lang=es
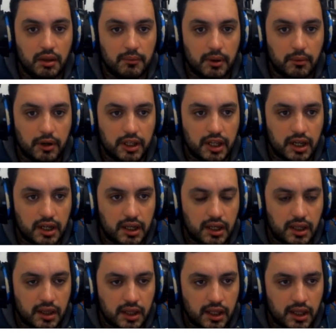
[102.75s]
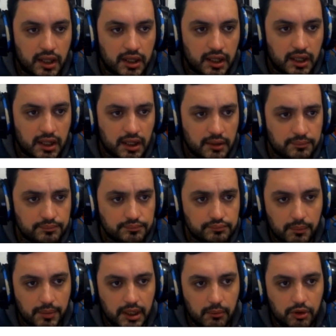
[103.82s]
Vamos a ir acá a descargar
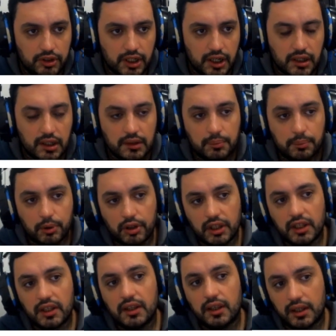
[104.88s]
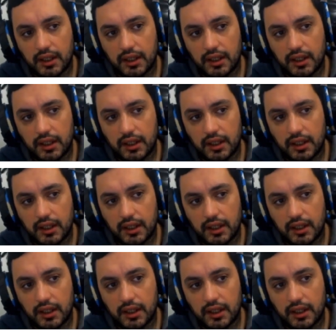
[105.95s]
para mostrarles por qué